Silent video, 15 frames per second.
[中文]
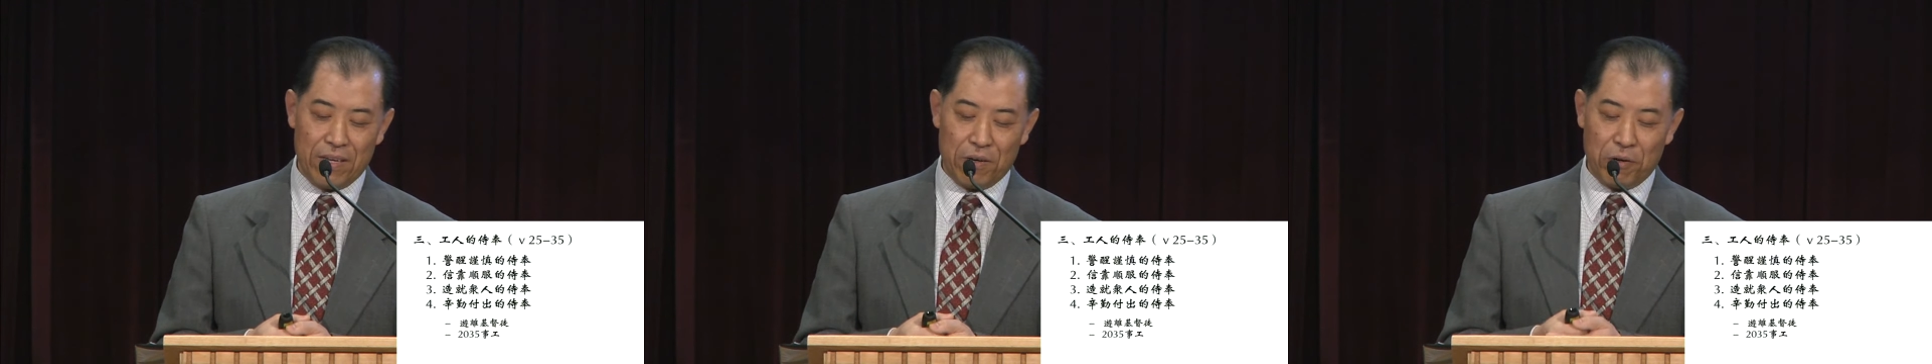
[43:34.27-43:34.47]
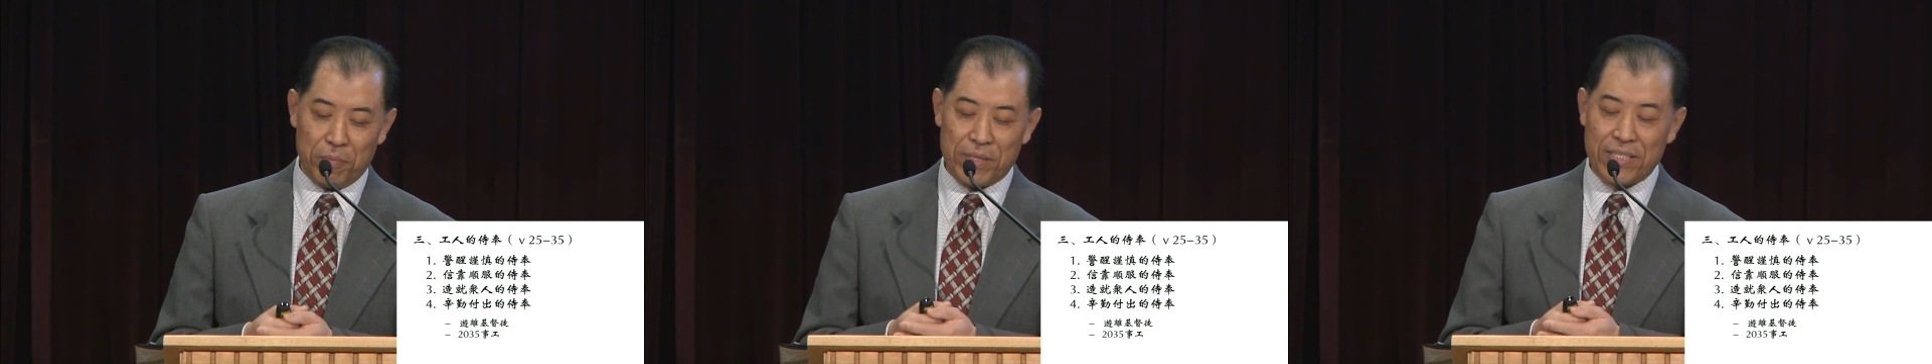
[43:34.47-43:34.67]

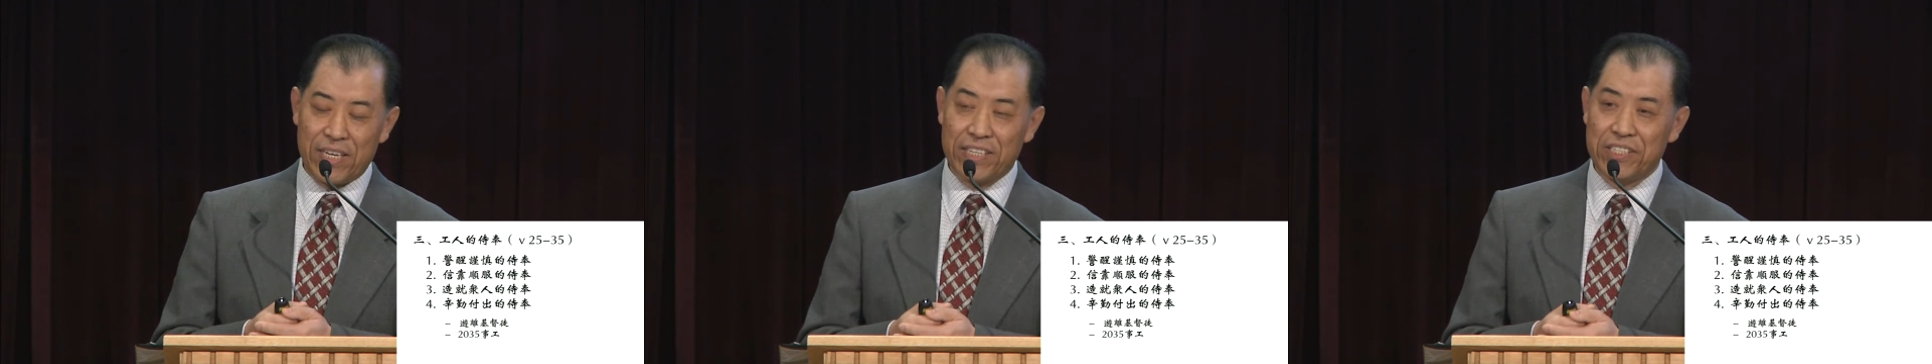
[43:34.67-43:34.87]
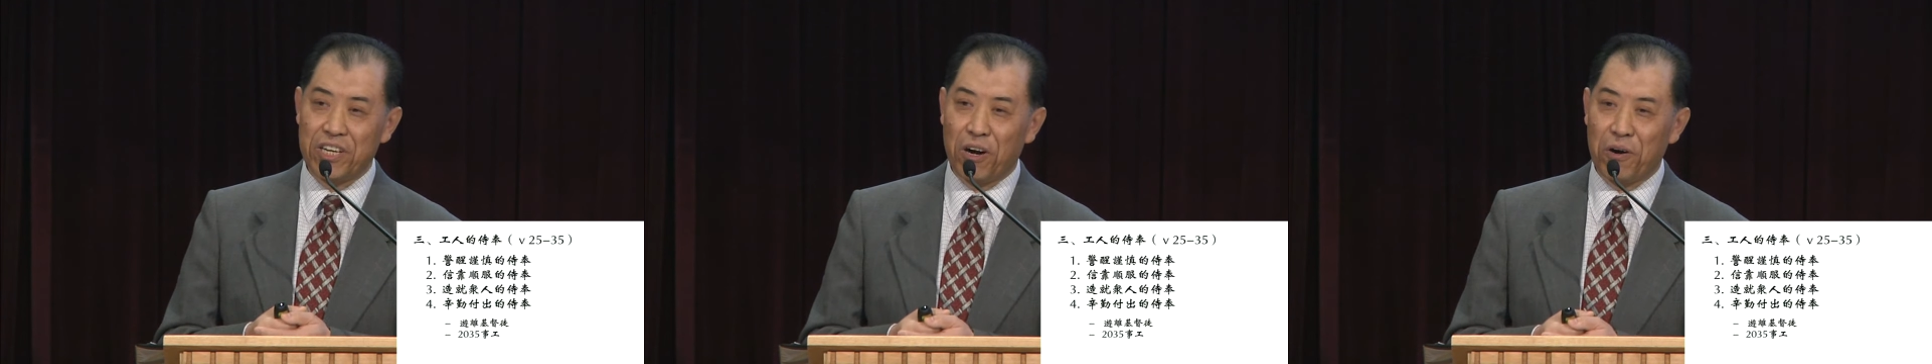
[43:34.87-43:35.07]
我们在
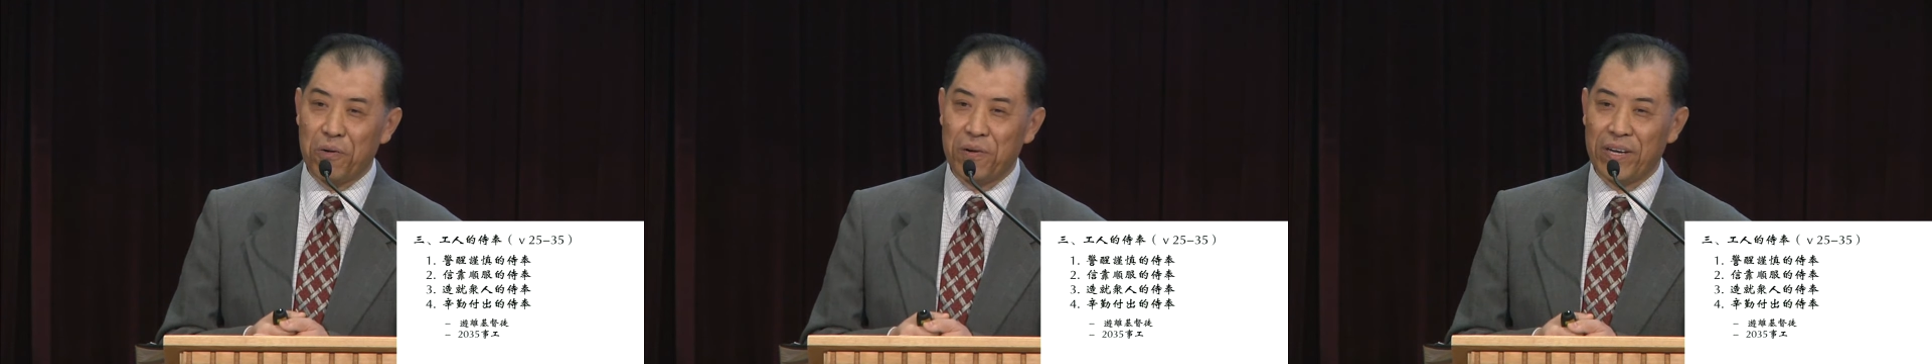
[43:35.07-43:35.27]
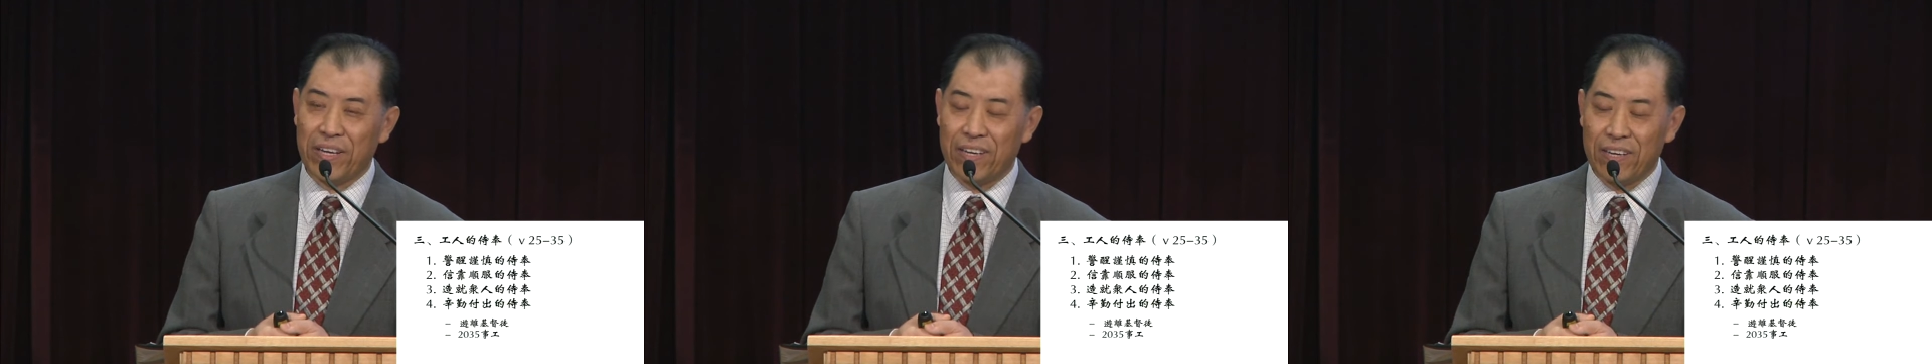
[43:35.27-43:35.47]
教
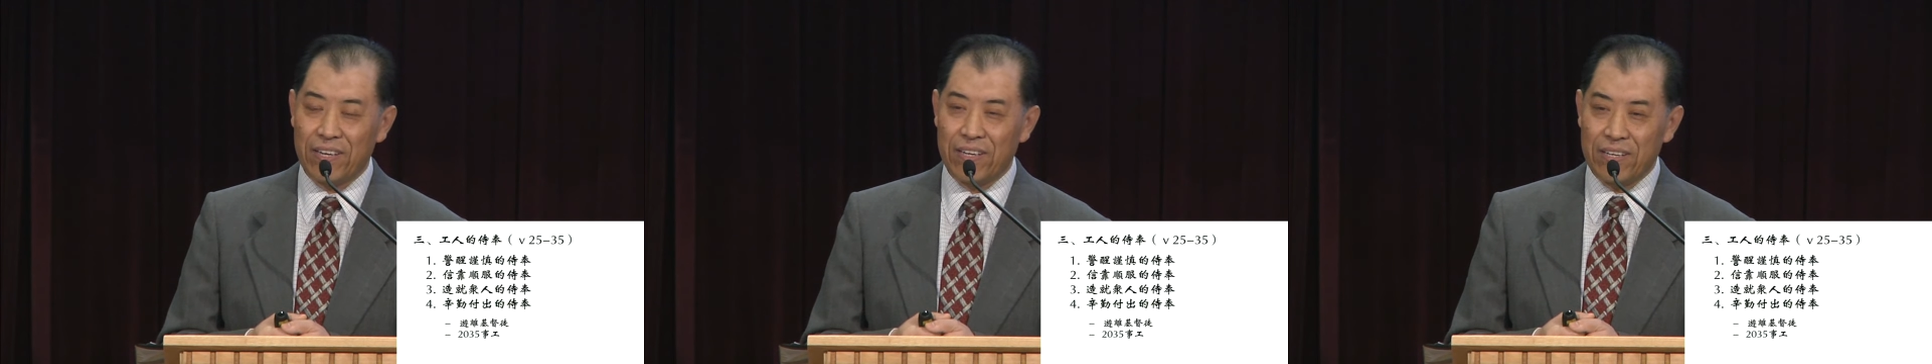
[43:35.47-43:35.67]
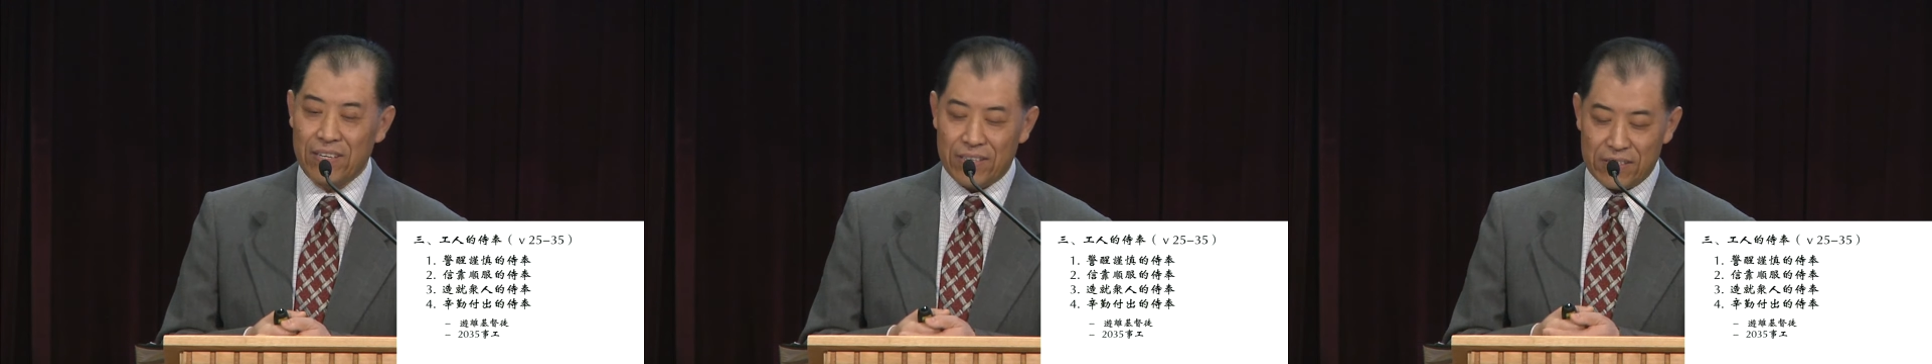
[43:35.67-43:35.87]
会
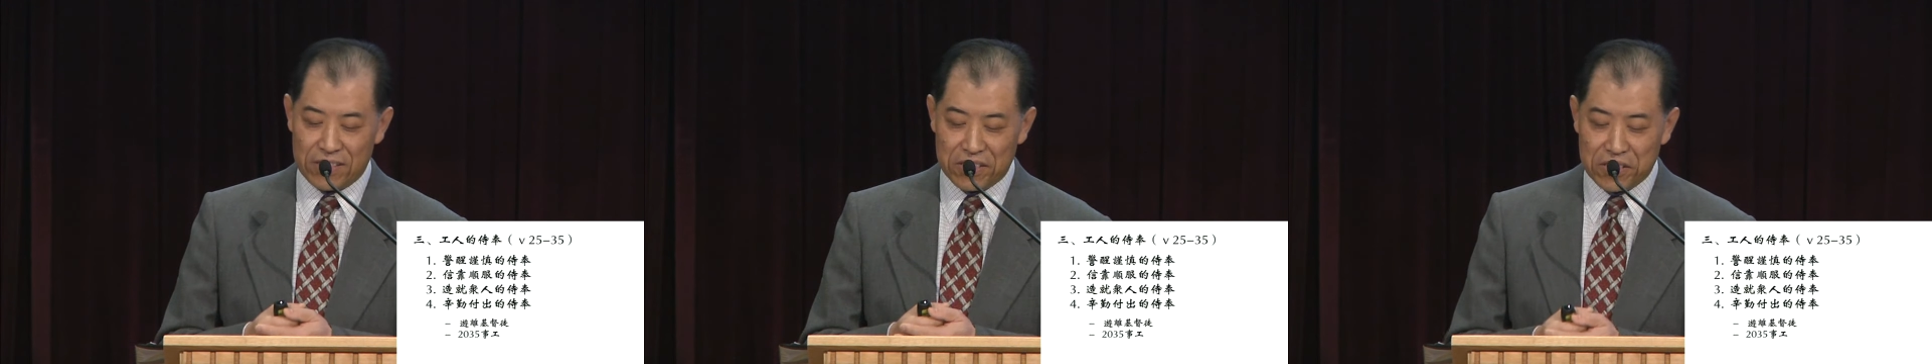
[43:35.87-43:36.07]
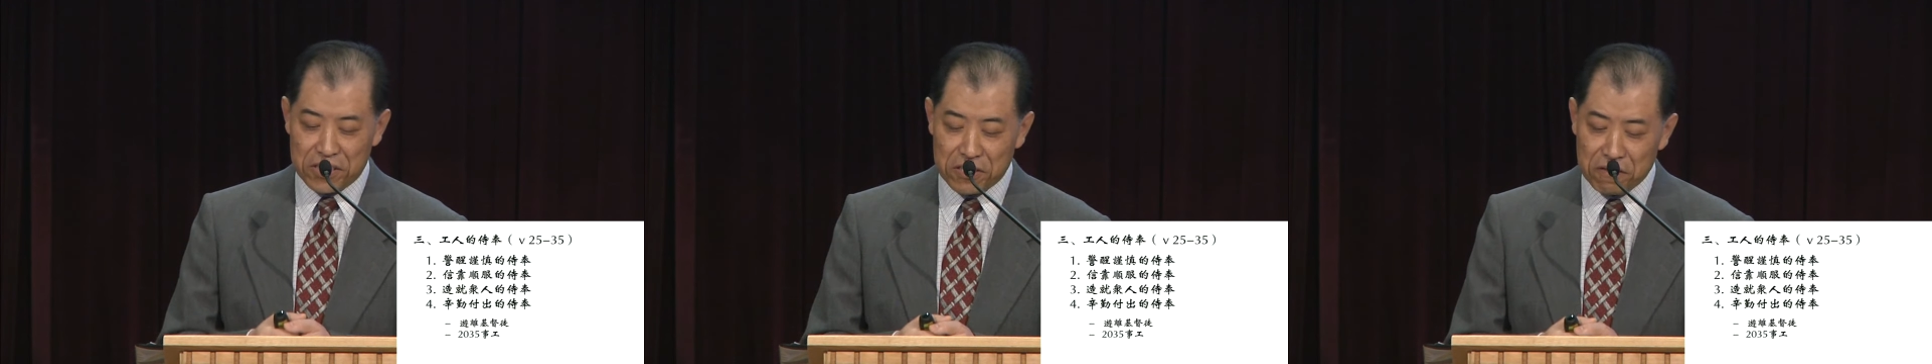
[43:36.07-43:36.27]
是
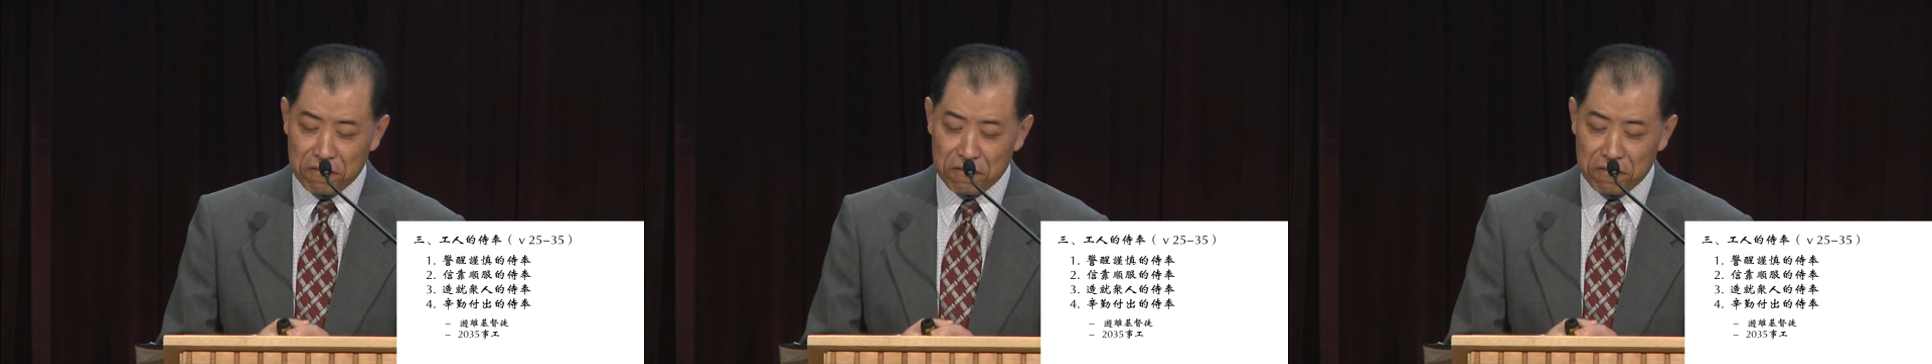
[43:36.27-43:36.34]
侍